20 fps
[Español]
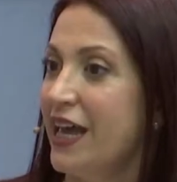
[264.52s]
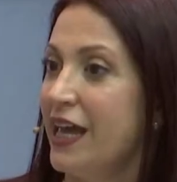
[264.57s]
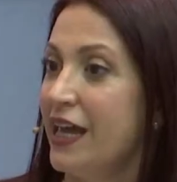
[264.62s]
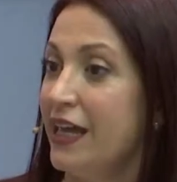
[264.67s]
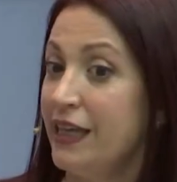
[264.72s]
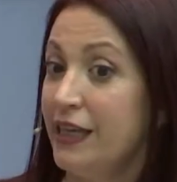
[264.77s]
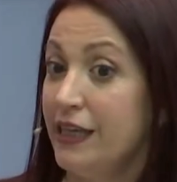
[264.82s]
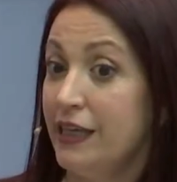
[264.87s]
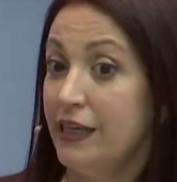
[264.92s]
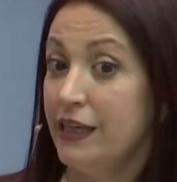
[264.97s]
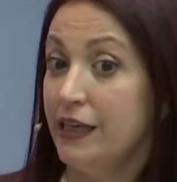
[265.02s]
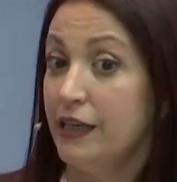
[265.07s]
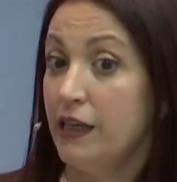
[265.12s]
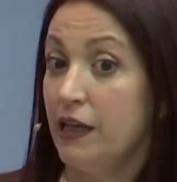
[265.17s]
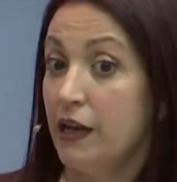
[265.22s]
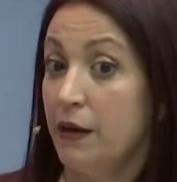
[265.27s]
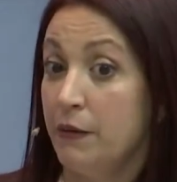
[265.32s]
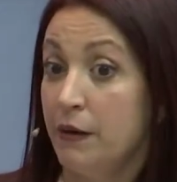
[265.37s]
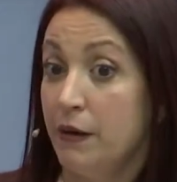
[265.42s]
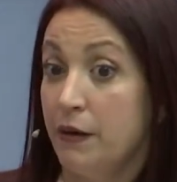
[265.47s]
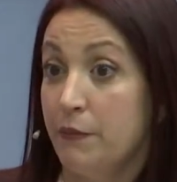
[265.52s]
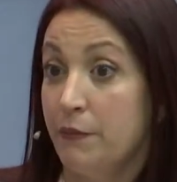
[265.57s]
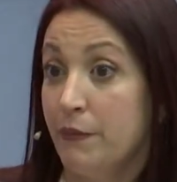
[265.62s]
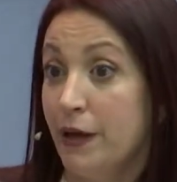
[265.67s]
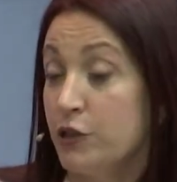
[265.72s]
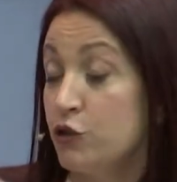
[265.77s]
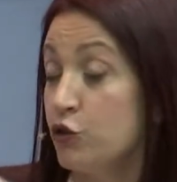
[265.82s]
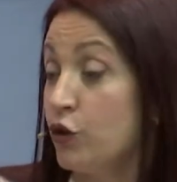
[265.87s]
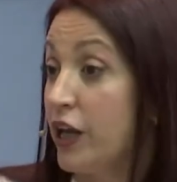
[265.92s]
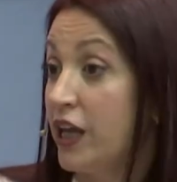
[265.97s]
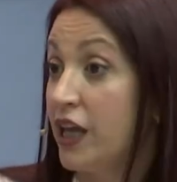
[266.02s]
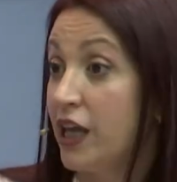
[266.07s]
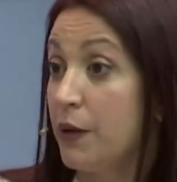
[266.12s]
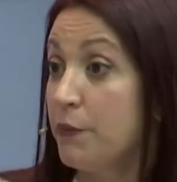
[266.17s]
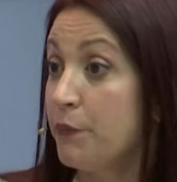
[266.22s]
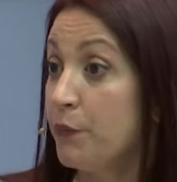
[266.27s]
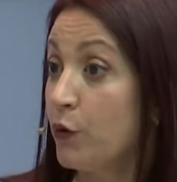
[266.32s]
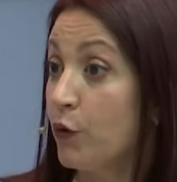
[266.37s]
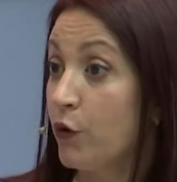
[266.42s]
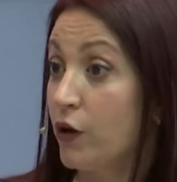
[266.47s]
Y el mayor
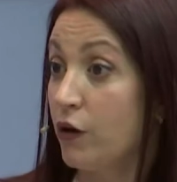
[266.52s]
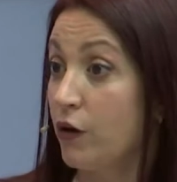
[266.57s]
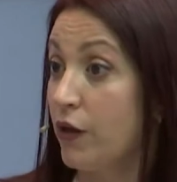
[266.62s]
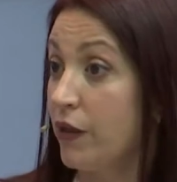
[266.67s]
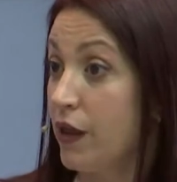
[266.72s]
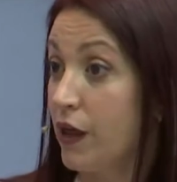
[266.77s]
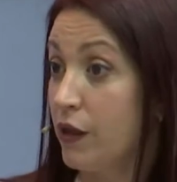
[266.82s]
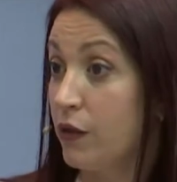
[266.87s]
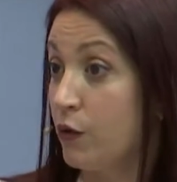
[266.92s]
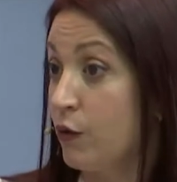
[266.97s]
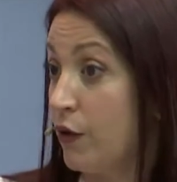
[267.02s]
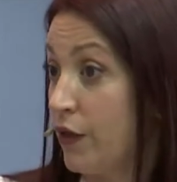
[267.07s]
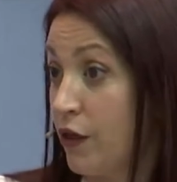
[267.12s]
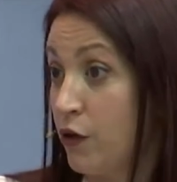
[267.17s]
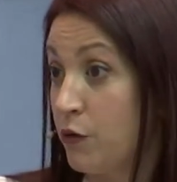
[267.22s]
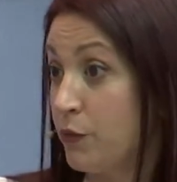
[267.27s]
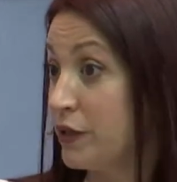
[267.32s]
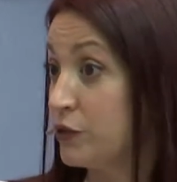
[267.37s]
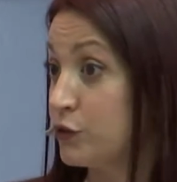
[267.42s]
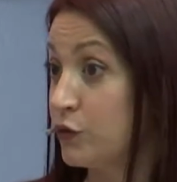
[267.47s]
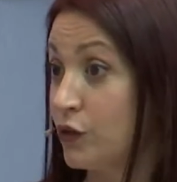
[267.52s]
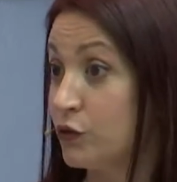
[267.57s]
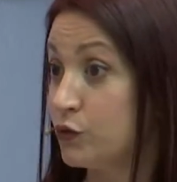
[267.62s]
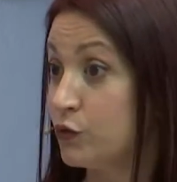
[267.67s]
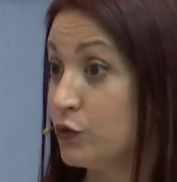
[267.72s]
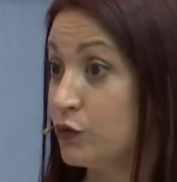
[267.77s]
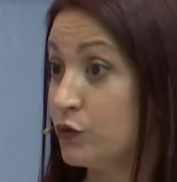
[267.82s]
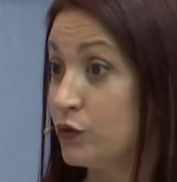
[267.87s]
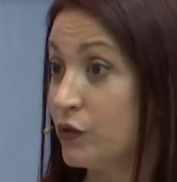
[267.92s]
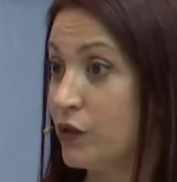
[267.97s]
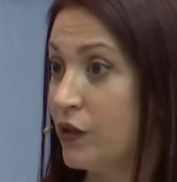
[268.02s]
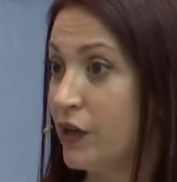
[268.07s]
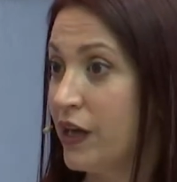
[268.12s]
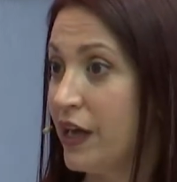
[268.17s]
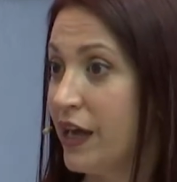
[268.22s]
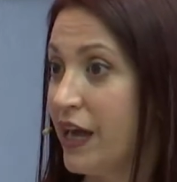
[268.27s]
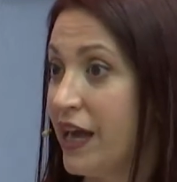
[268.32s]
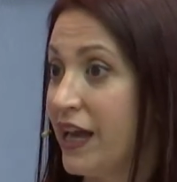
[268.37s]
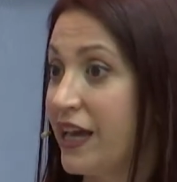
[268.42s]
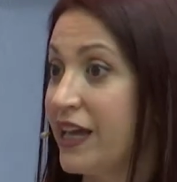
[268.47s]
ejemplo que lo ha dado, lo ha dado el Maestro Jesús,
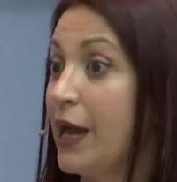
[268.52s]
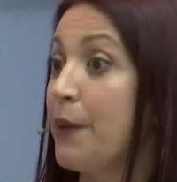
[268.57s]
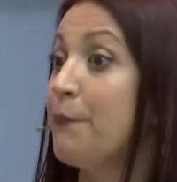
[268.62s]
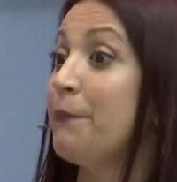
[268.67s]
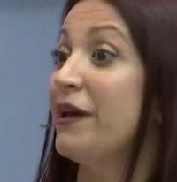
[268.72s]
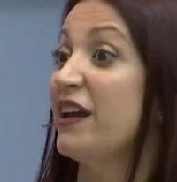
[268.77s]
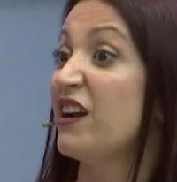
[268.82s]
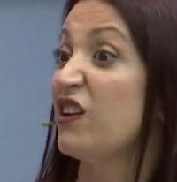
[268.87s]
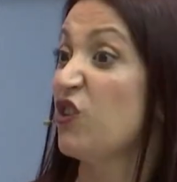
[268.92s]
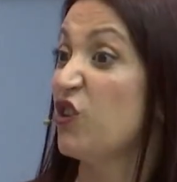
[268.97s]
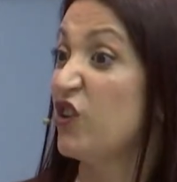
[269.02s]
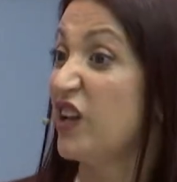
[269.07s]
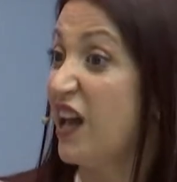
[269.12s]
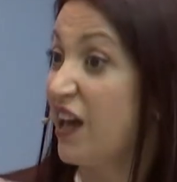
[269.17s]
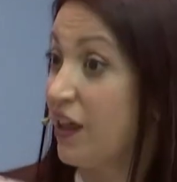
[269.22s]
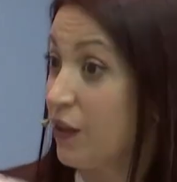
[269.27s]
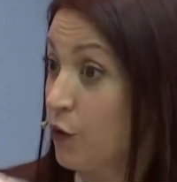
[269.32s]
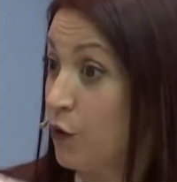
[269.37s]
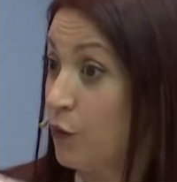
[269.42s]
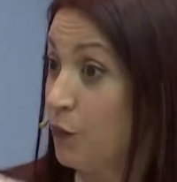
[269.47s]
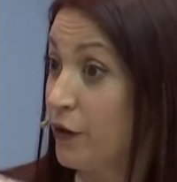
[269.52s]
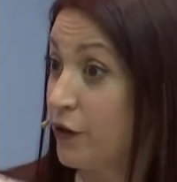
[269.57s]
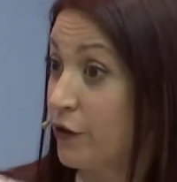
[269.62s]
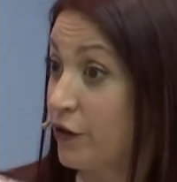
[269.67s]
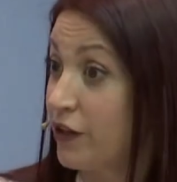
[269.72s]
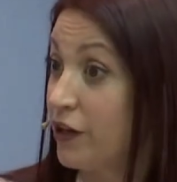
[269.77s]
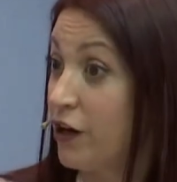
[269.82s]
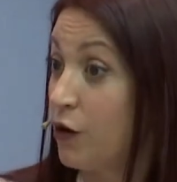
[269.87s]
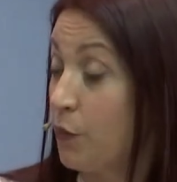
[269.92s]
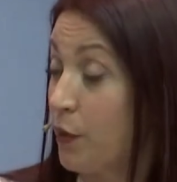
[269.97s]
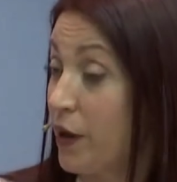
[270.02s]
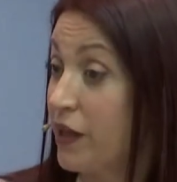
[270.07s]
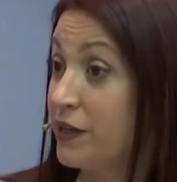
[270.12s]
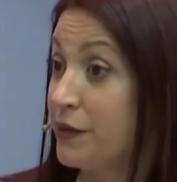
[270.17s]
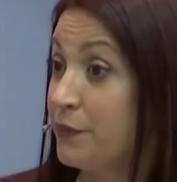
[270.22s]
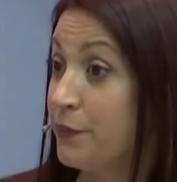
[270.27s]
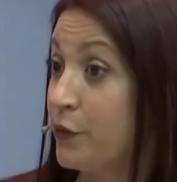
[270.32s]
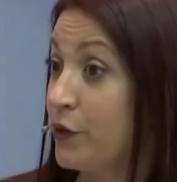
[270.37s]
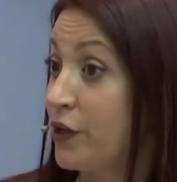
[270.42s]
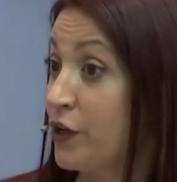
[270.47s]
que ha perdonado, perdona a los
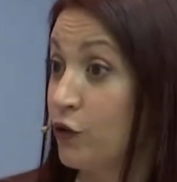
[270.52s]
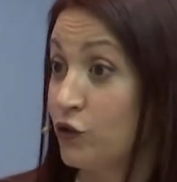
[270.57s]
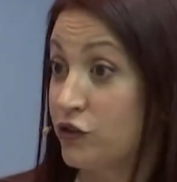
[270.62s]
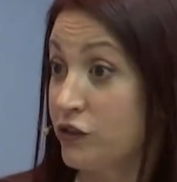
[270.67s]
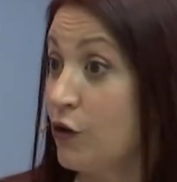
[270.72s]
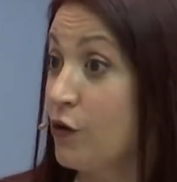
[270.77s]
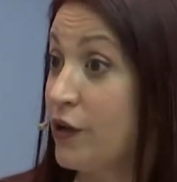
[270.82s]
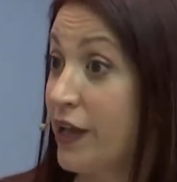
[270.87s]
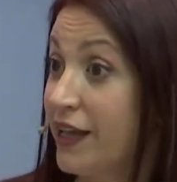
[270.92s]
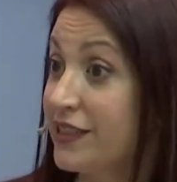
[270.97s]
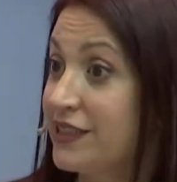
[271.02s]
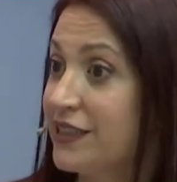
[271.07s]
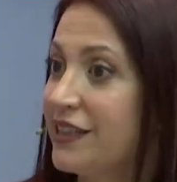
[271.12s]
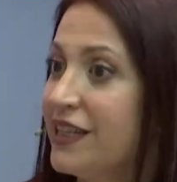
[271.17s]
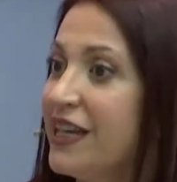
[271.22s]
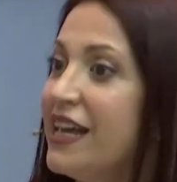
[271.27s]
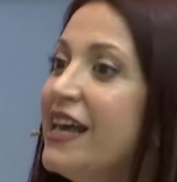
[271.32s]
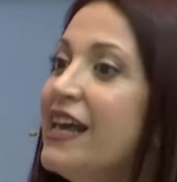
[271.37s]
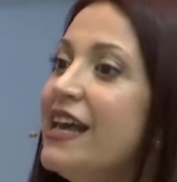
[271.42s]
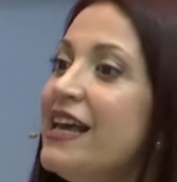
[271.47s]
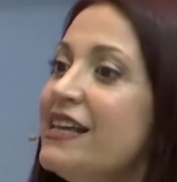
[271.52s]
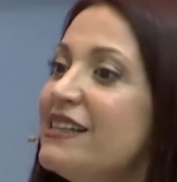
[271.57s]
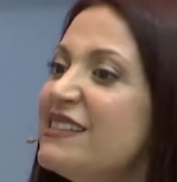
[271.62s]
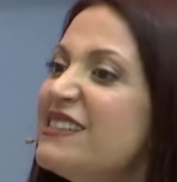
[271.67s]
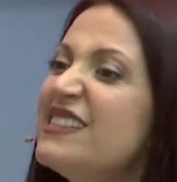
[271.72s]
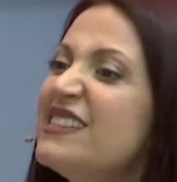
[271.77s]
padres porque no saben no lo que están haciendo.